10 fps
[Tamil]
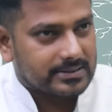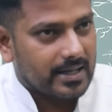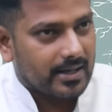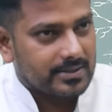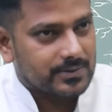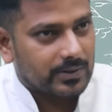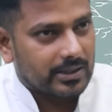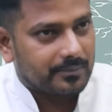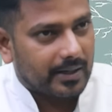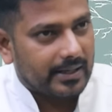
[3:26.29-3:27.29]
சேரன்
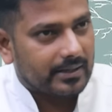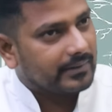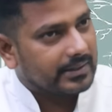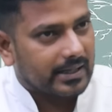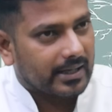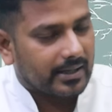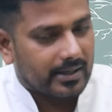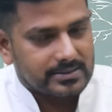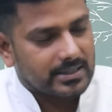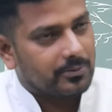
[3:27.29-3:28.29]
சோழன் பாண்டியன்
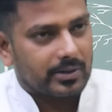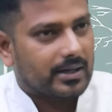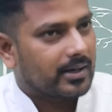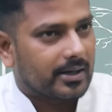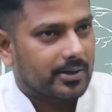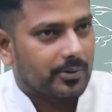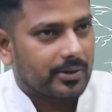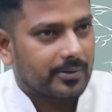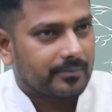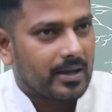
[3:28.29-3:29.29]
வைத்திருக்கீங்க சரி ஓகே நாங்கள்
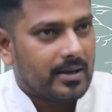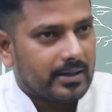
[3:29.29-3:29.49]
ஏற்றுக்கொள்கிறோம்